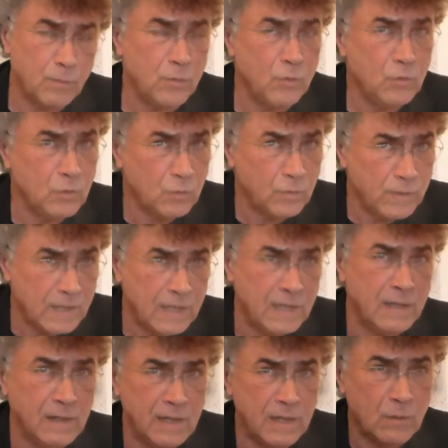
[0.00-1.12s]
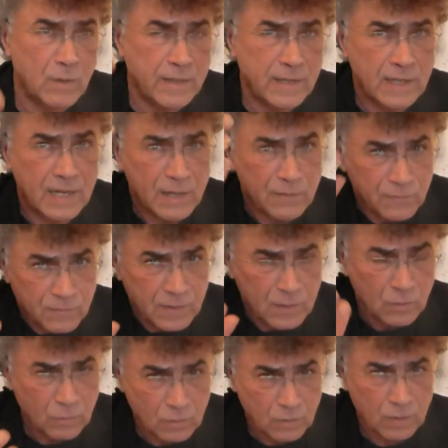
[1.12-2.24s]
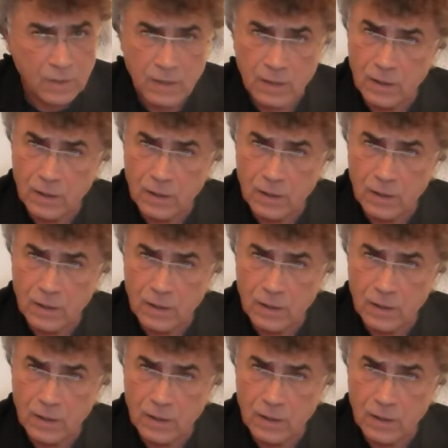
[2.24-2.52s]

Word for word: Plus on est éloigné de la figure